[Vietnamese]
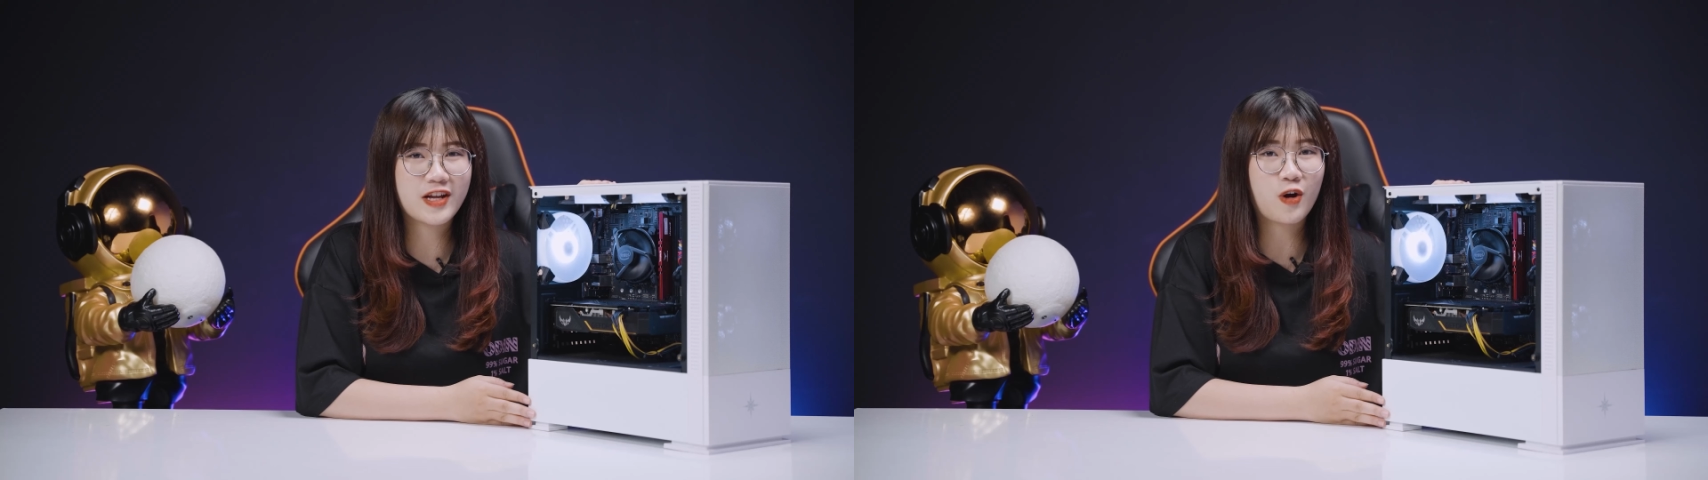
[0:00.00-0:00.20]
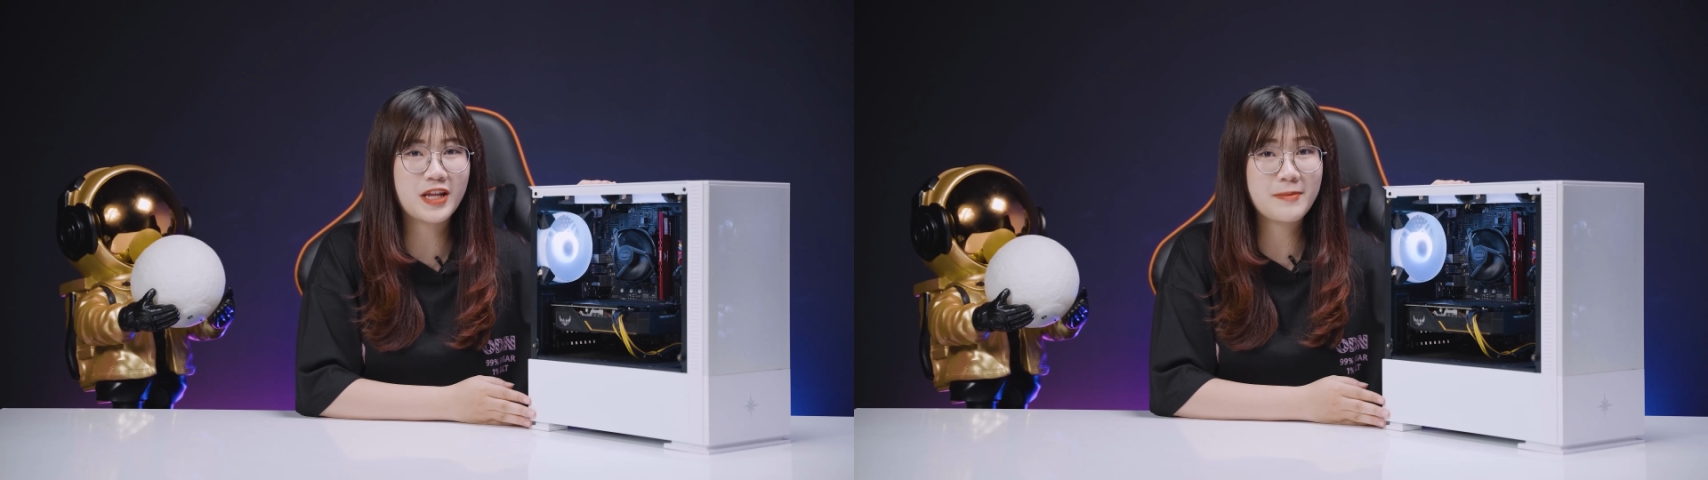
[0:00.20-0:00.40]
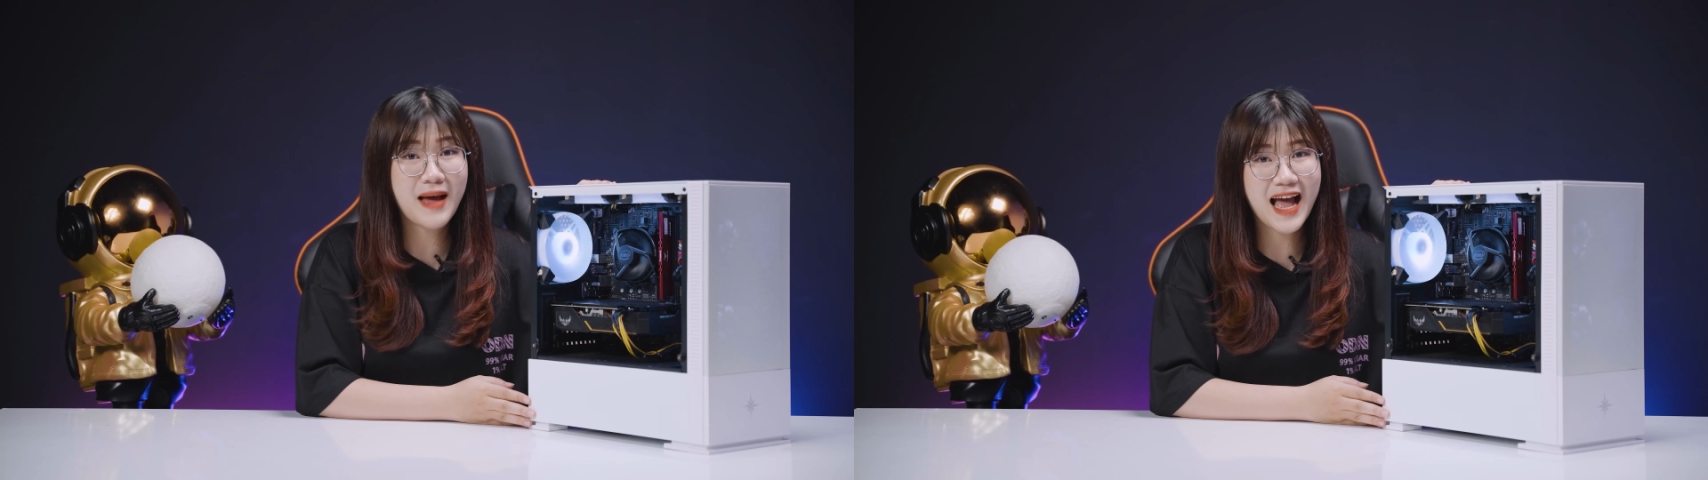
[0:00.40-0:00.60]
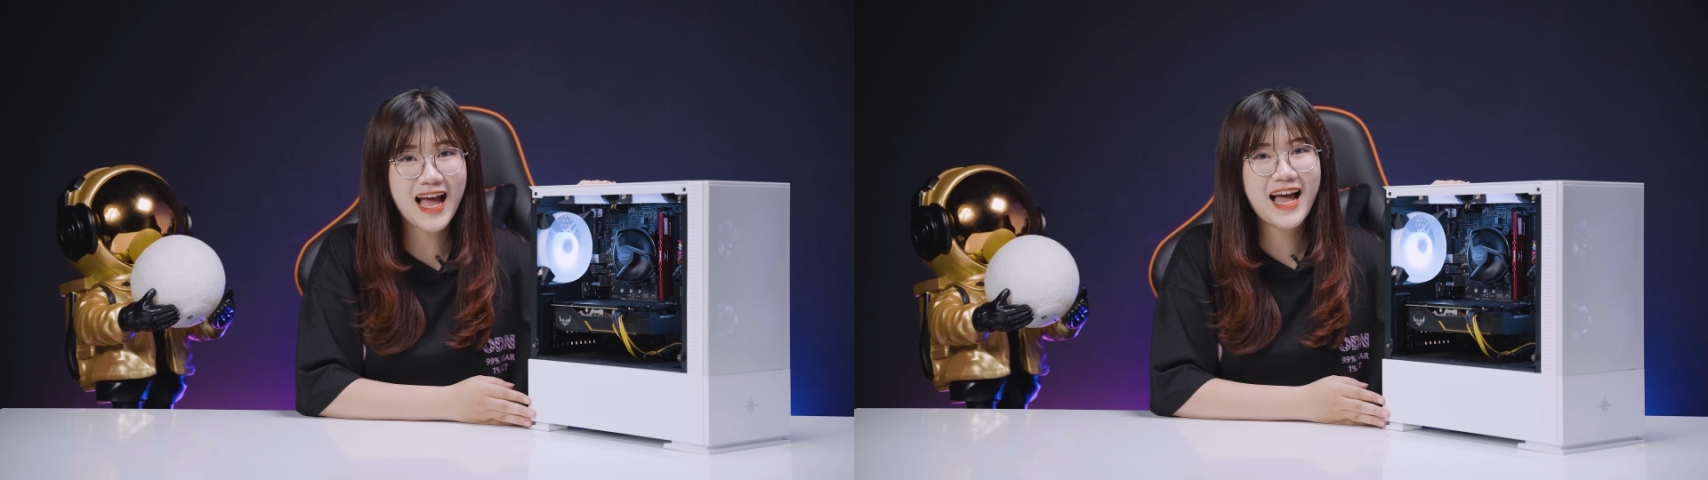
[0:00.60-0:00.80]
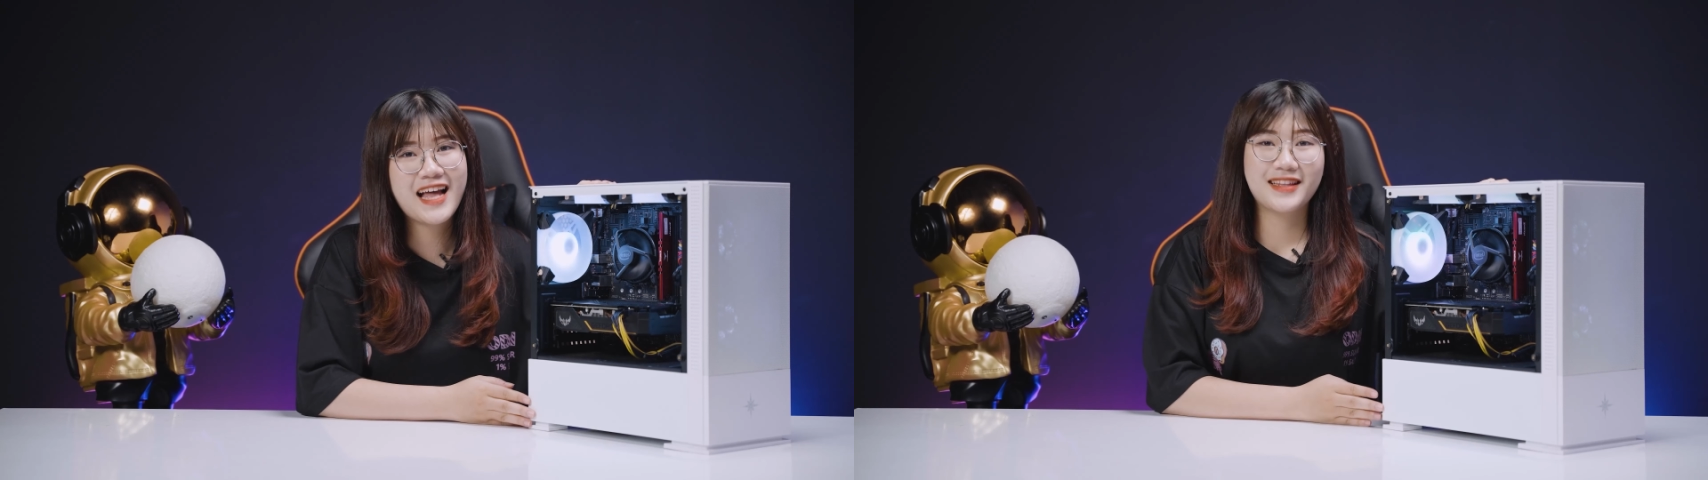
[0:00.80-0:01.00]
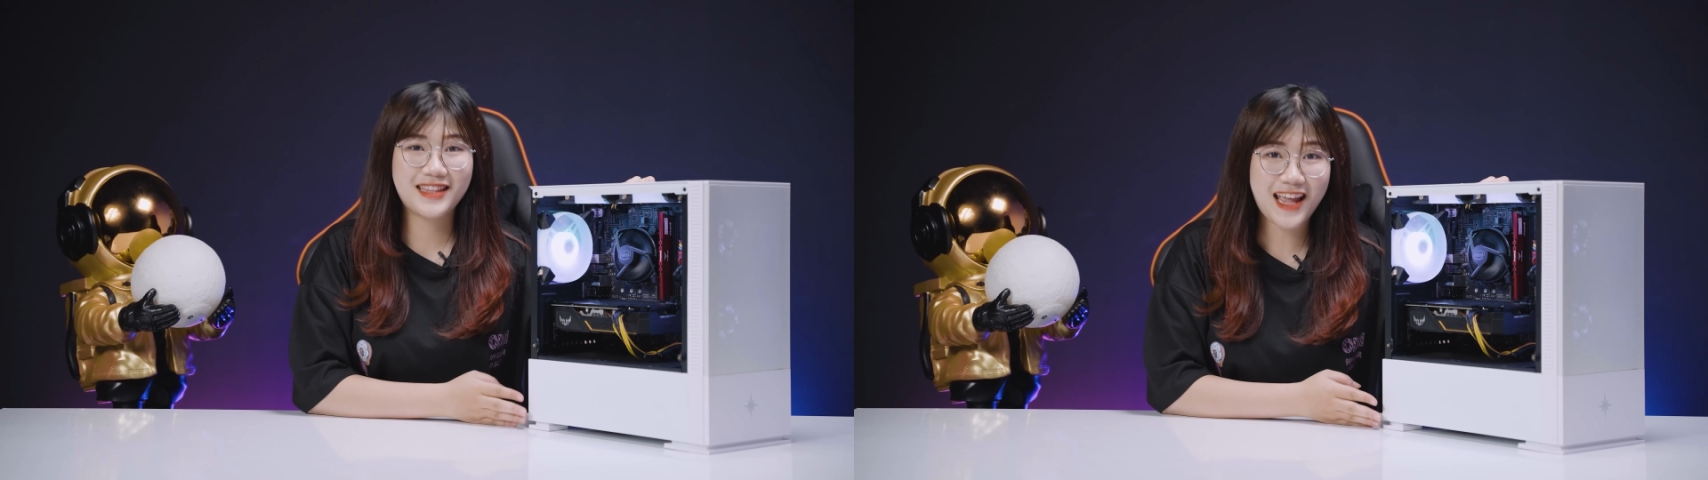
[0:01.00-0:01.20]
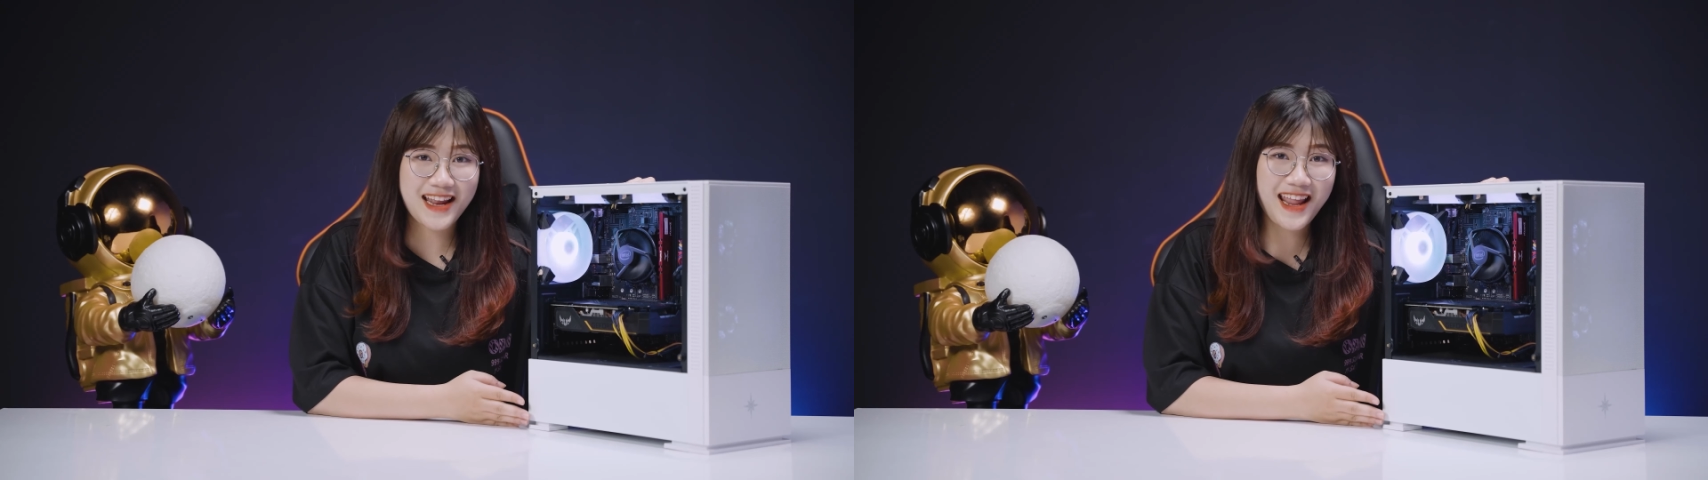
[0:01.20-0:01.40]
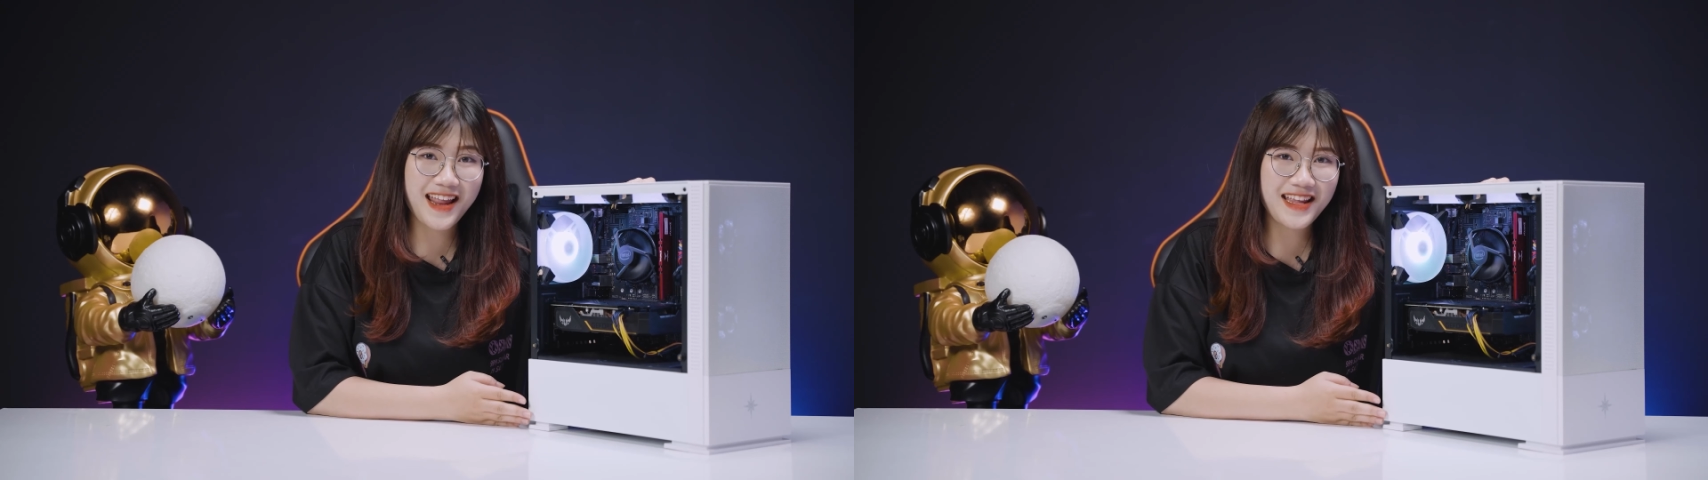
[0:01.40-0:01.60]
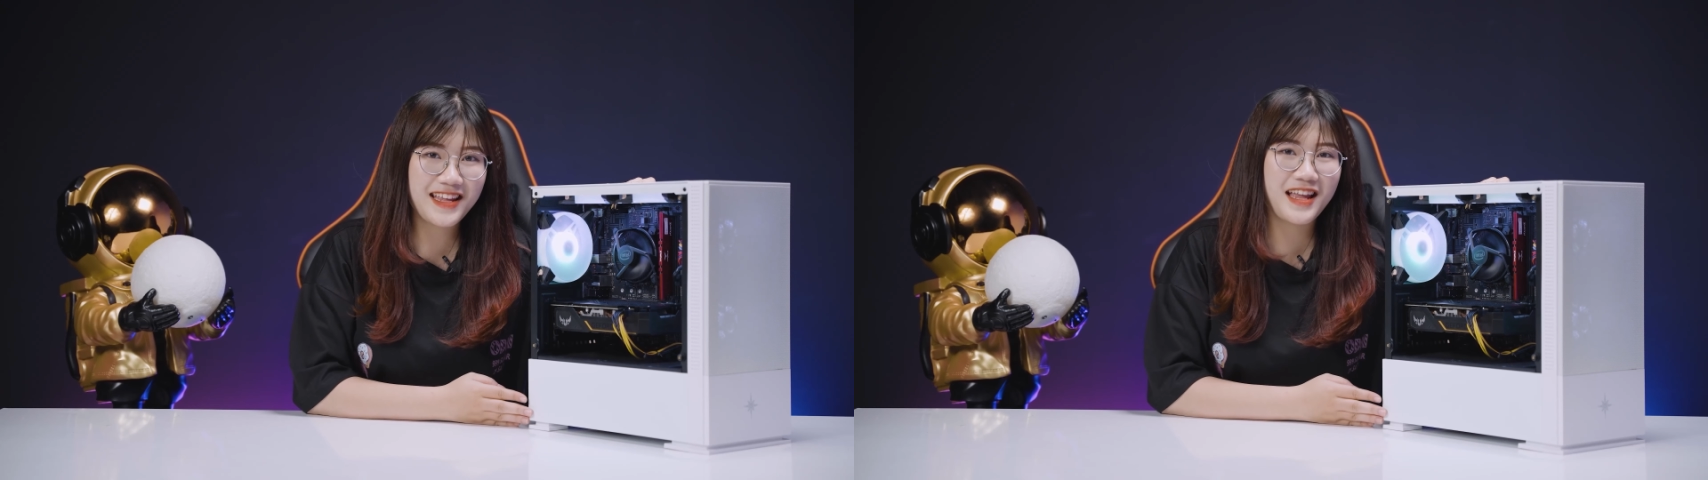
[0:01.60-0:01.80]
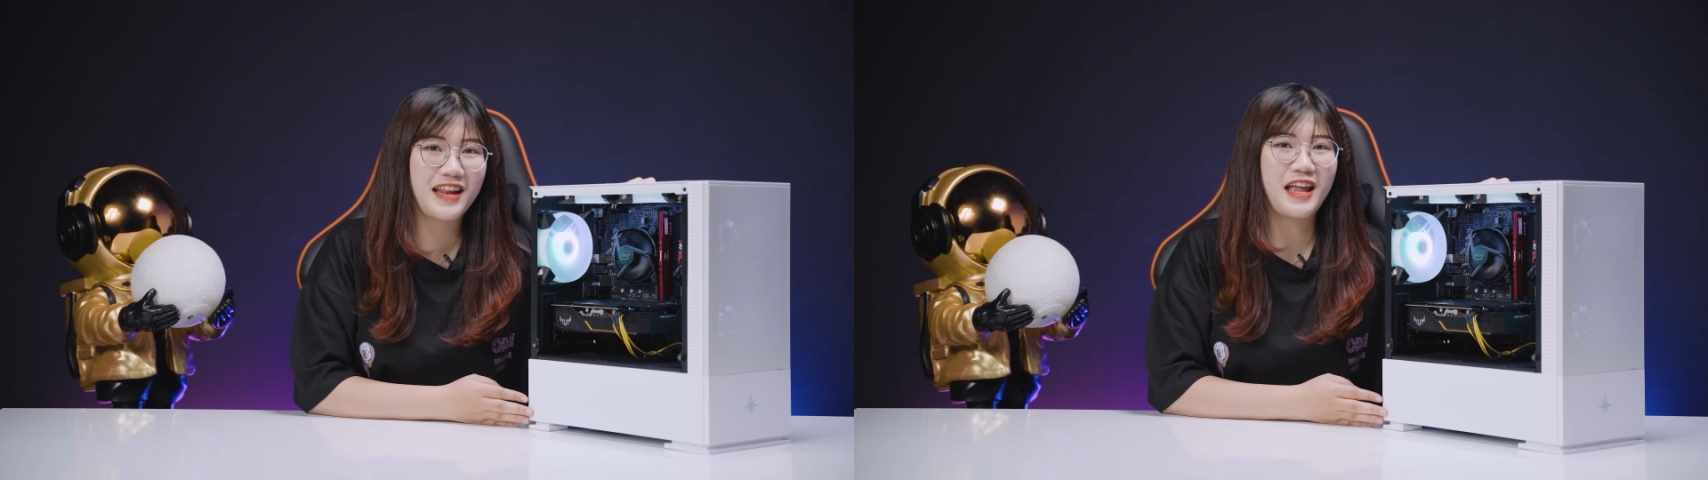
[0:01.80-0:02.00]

với con i3 Thế nên ý,